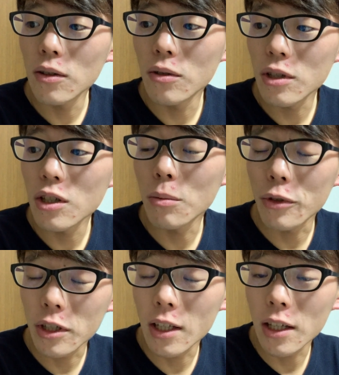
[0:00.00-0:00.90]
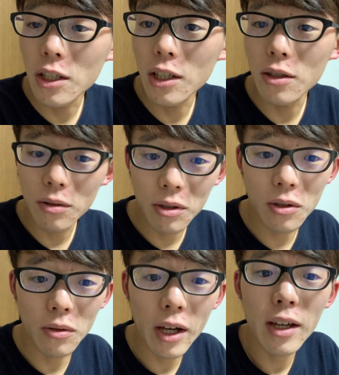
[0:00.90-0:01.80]
苦しい思いして断食する
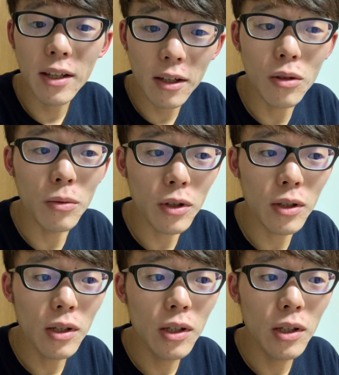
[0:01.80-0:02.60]
必要ないなと思って、